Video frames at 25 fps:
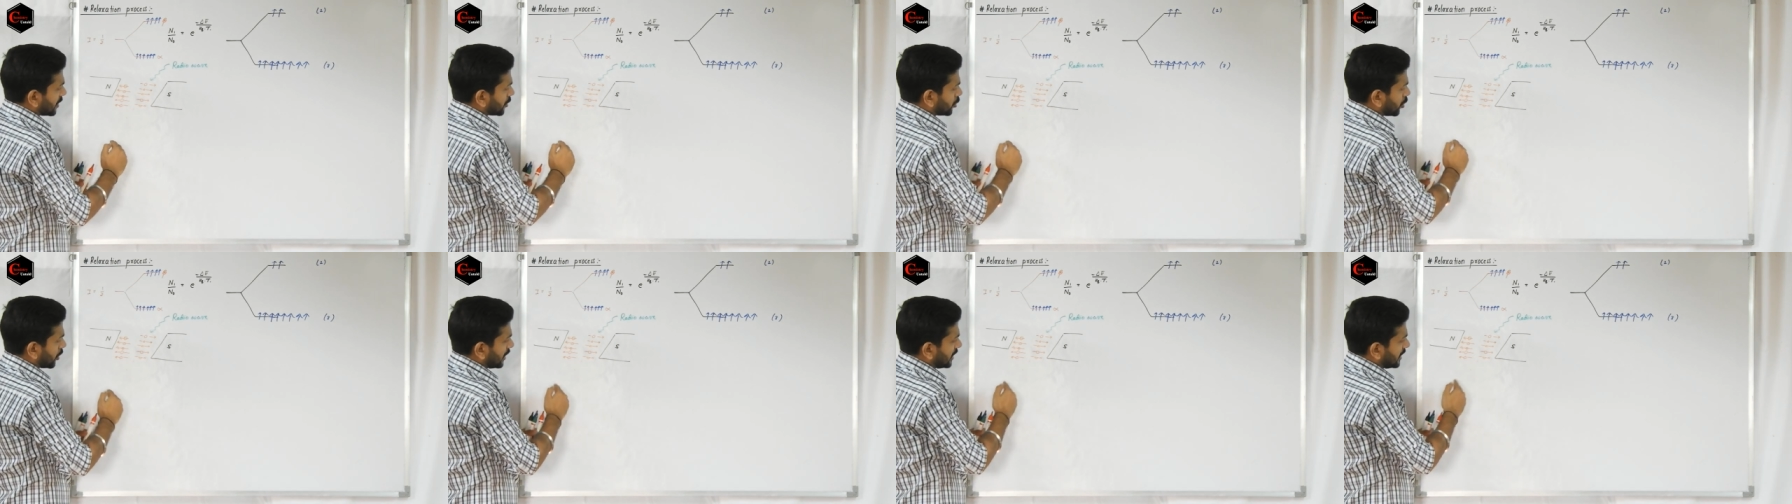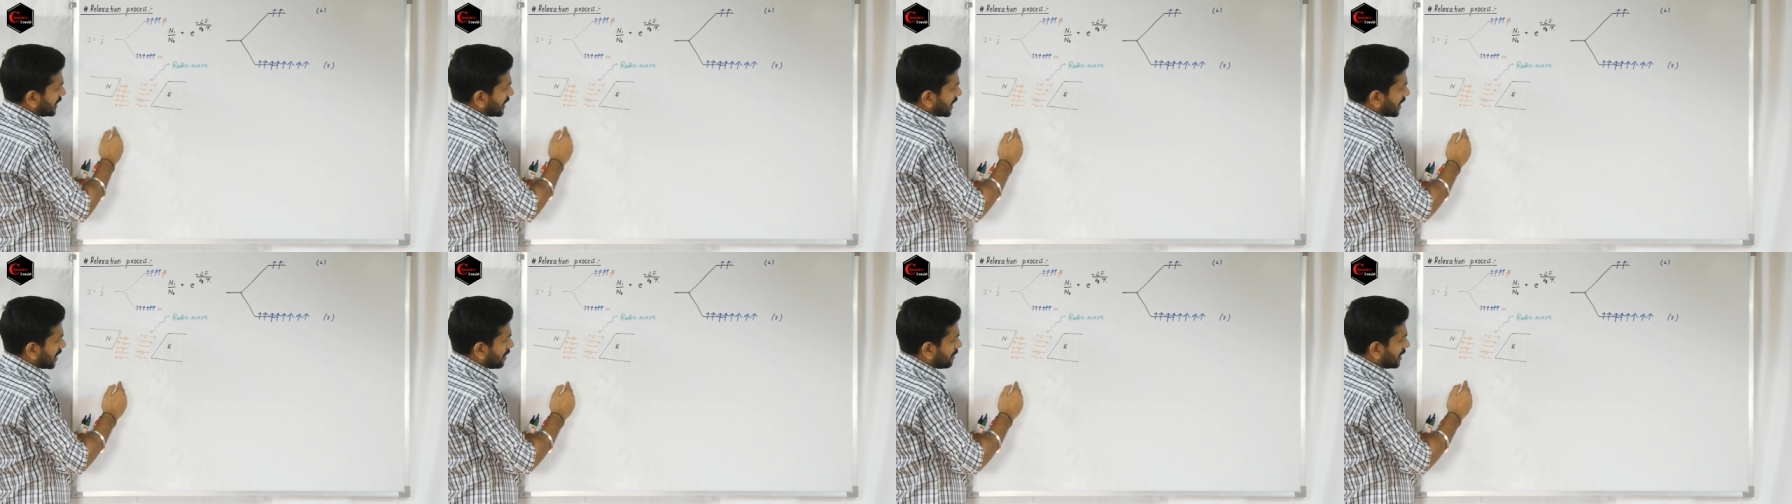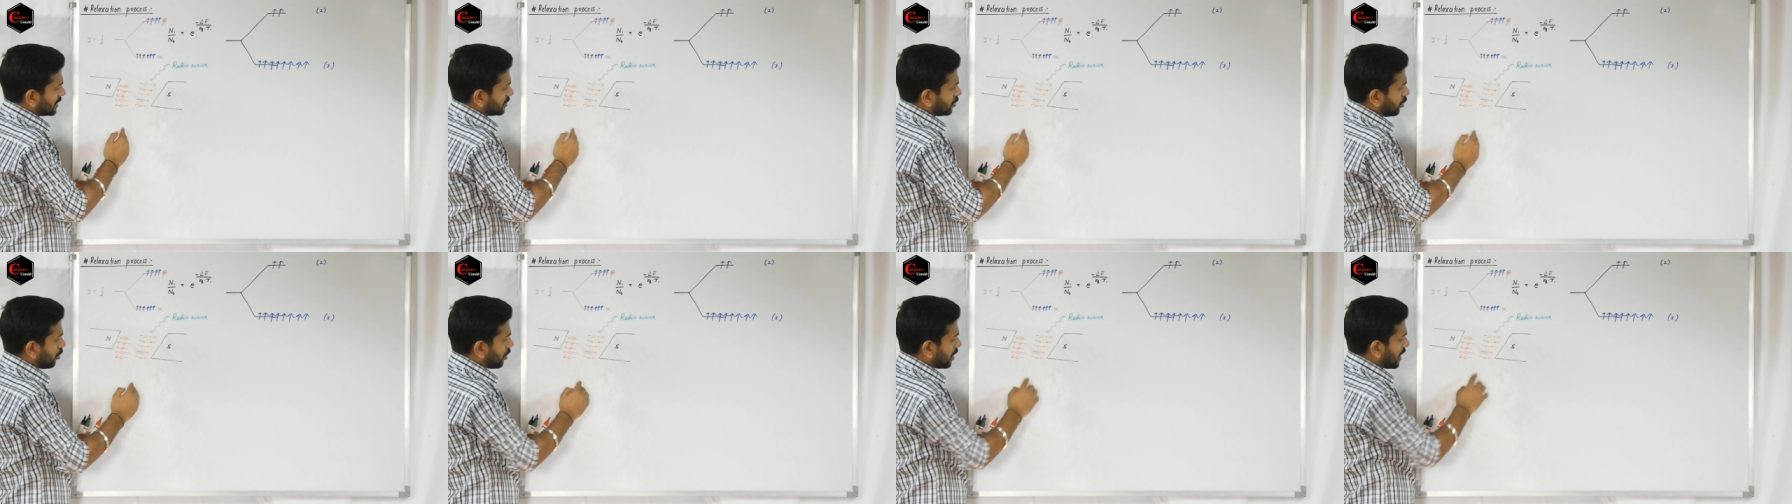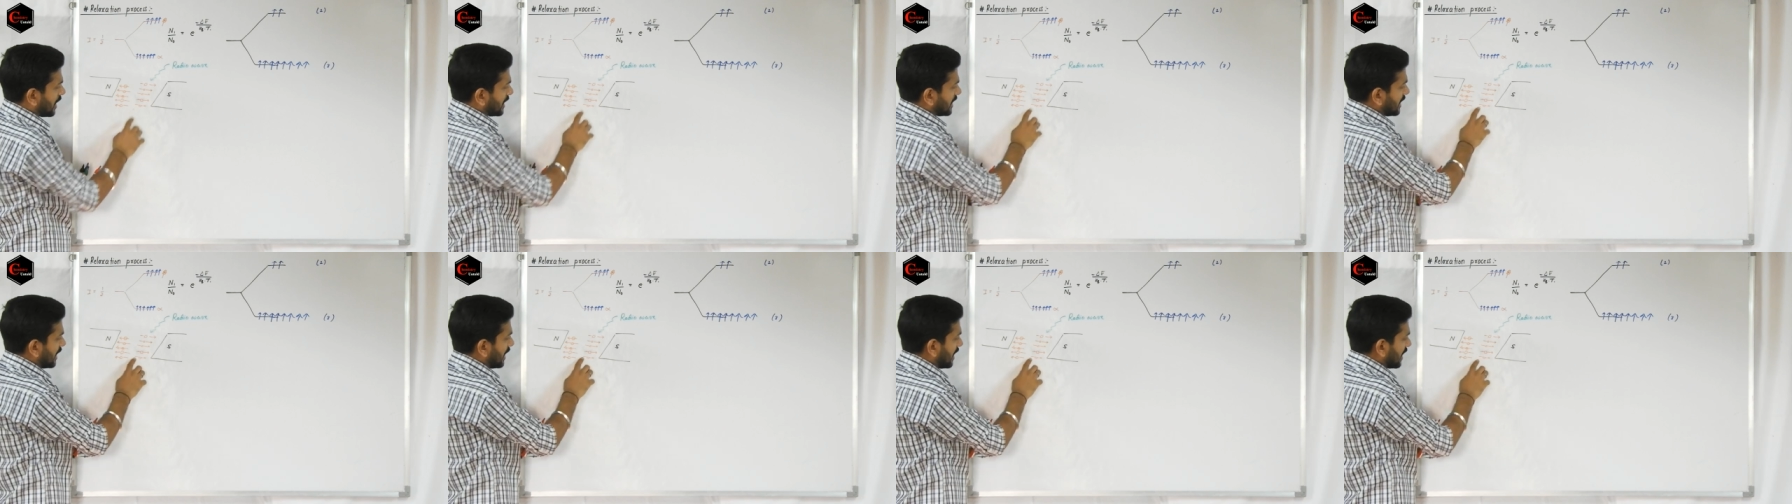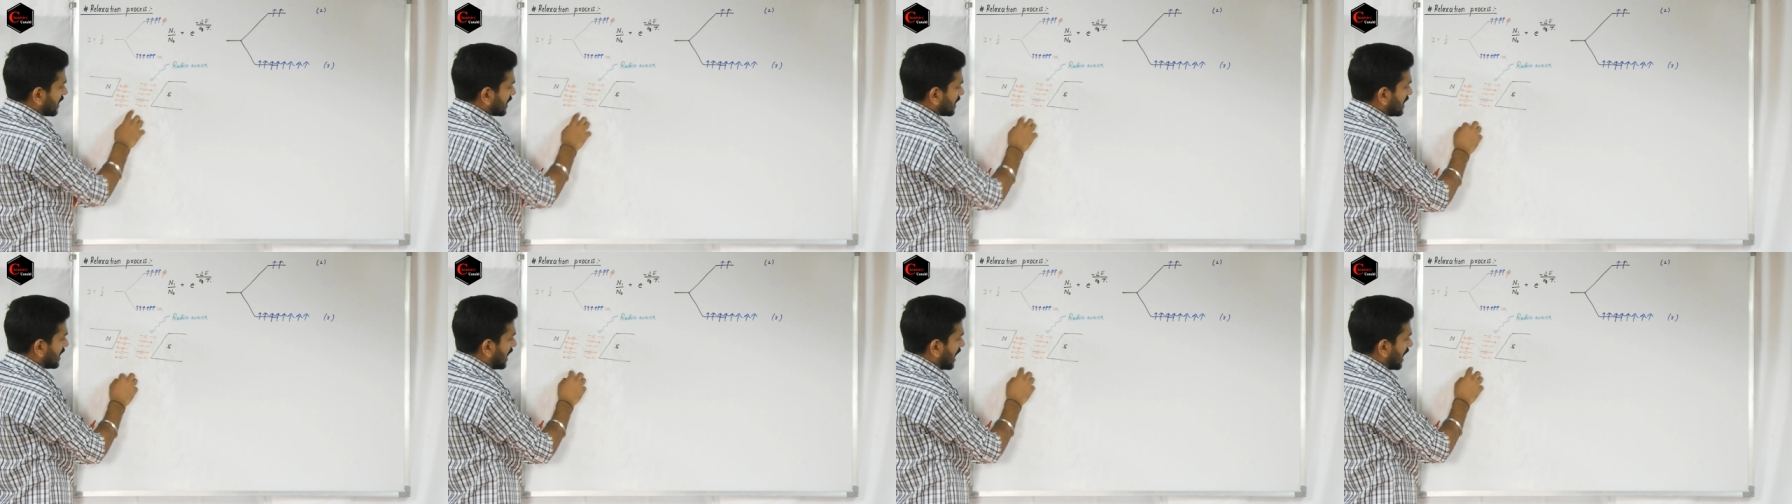थोड़ी देर के बाद होगा ये
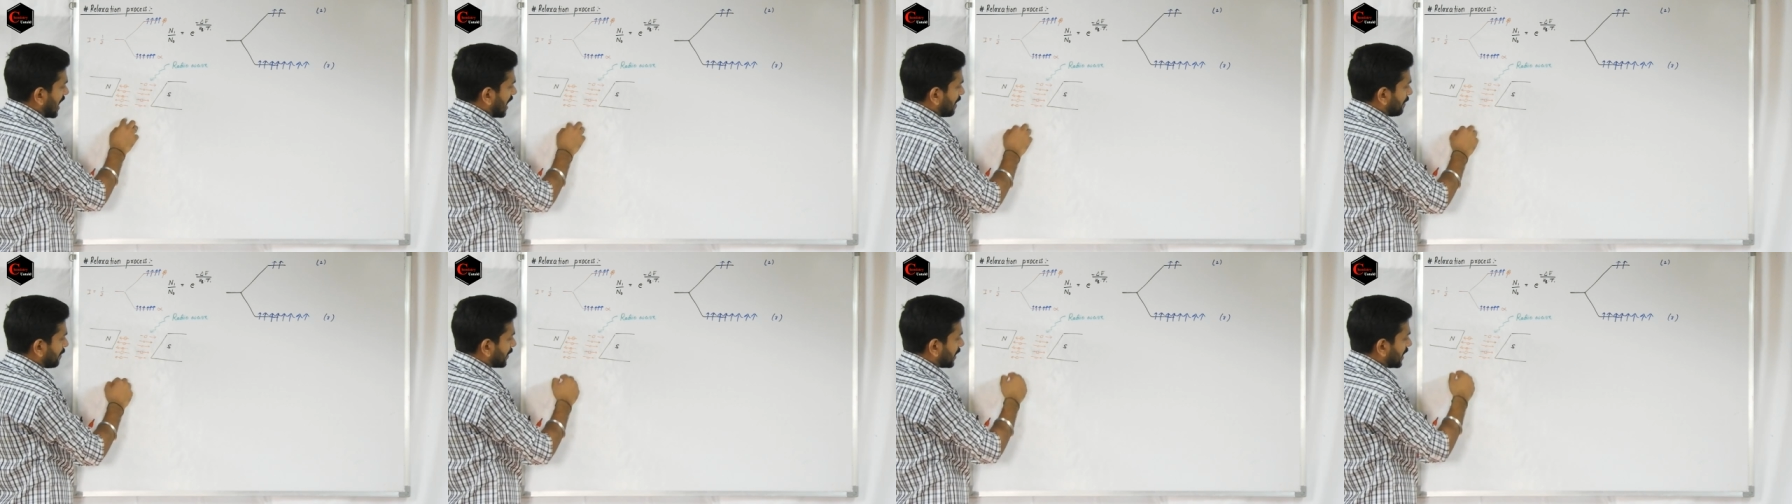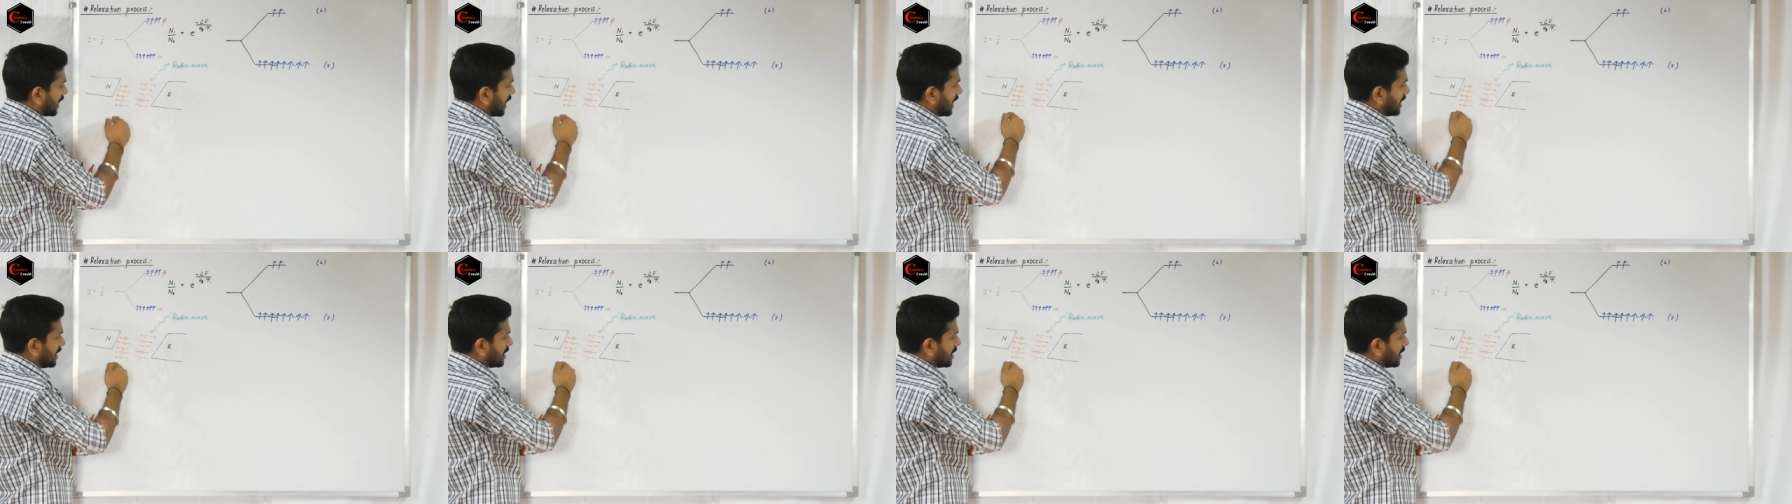कि आपके